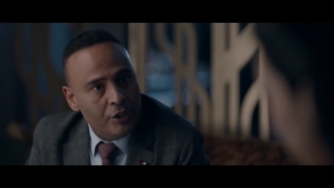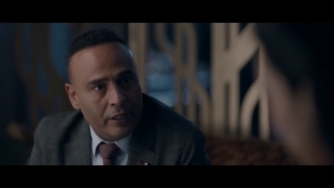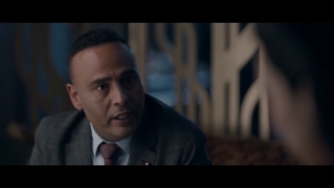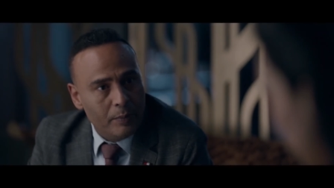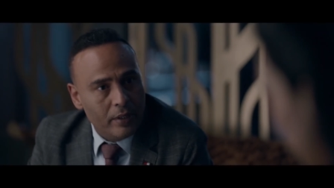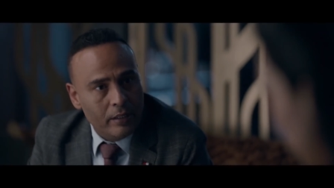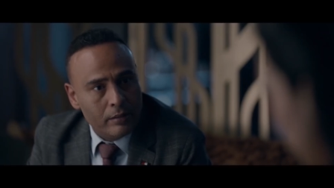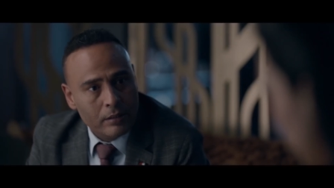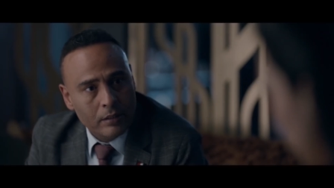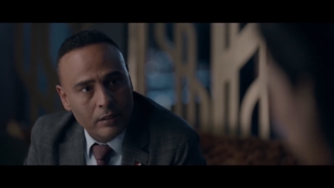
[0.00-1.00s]
مش حكايه
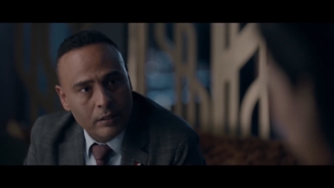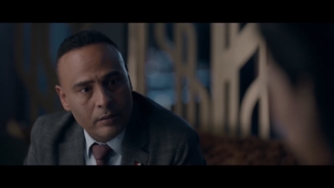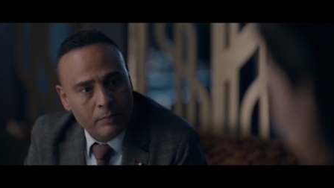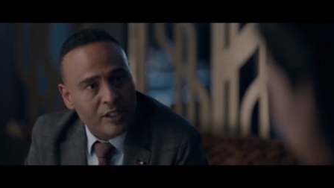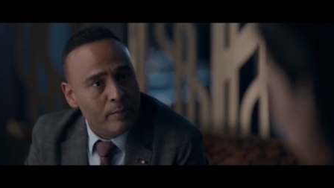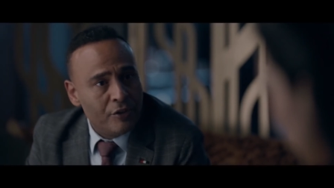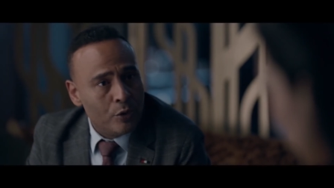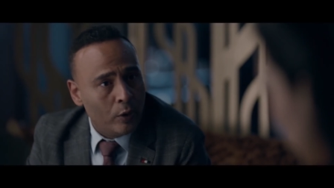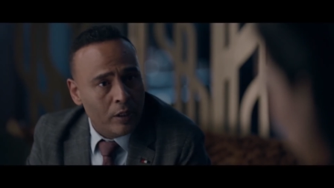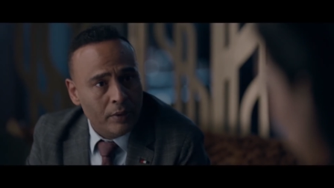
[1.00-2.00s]
مركز بس
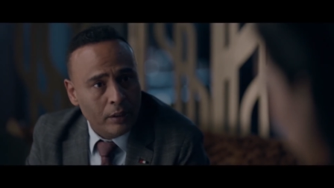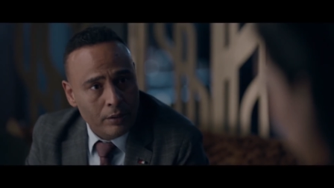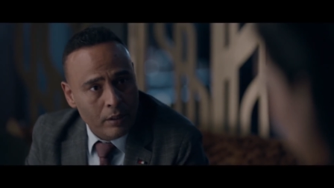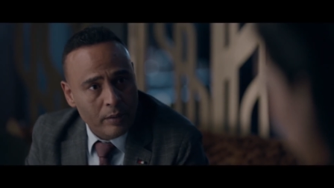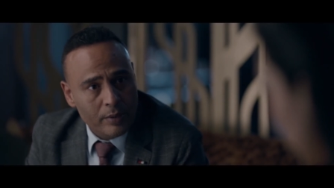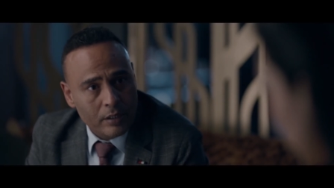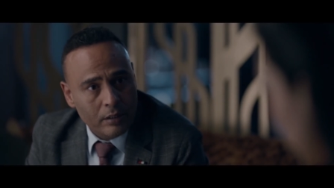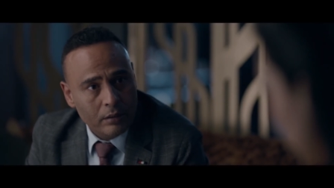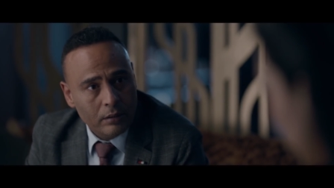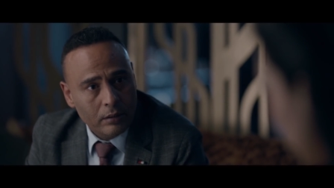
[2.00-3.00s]
مفيش دخان من غير نار يا مسك
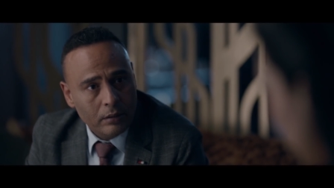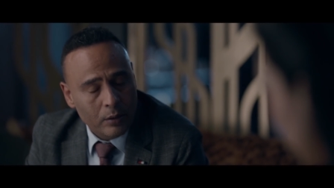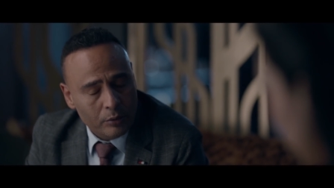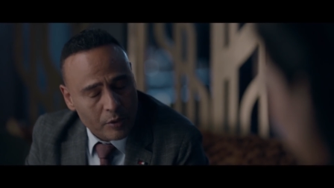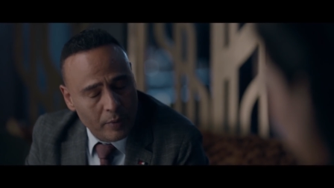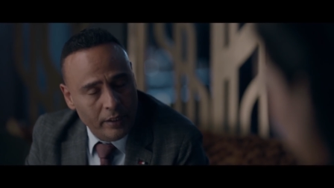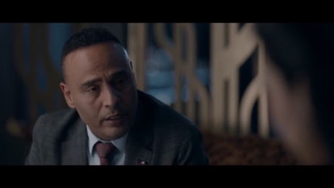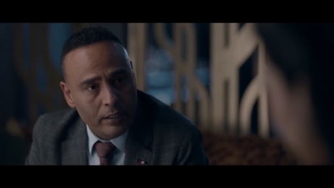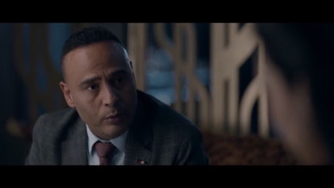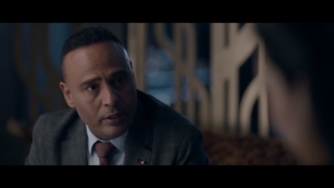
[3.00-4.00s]
لو تسمحي لي
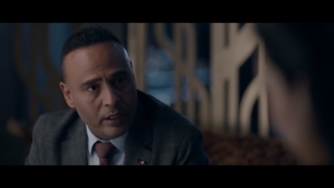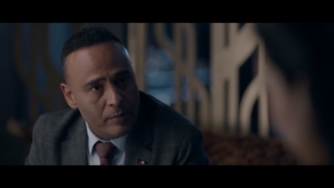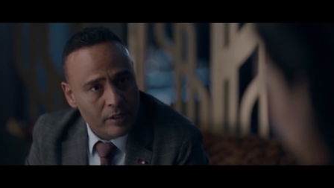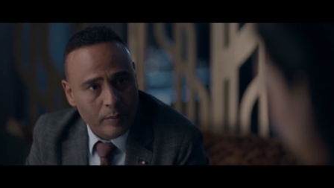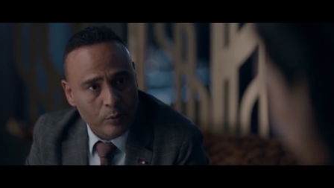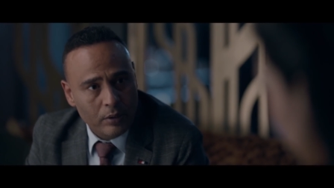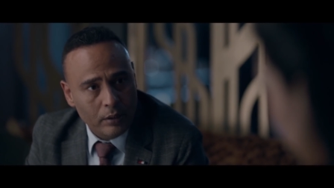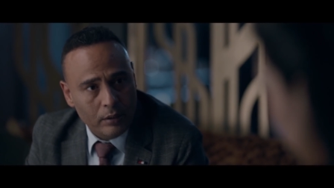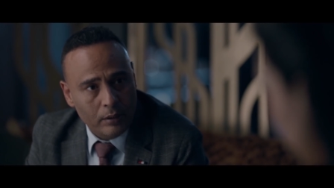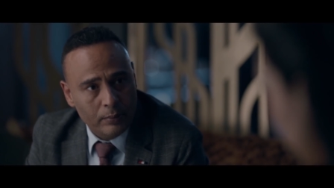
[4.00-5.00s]
انا يعني اقول لك يا مسك بدون
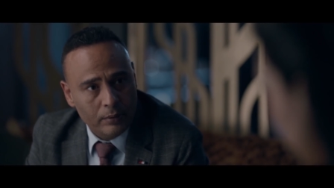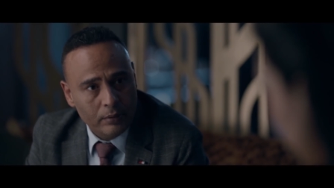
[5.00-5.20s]
القاب